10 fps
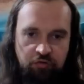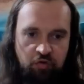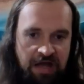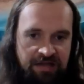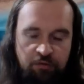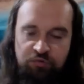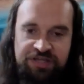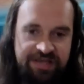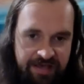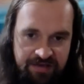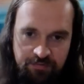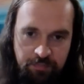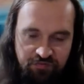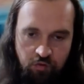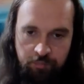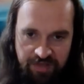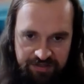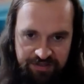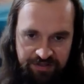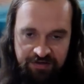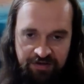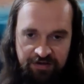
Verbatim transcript: to kanał nie jest bez opieki.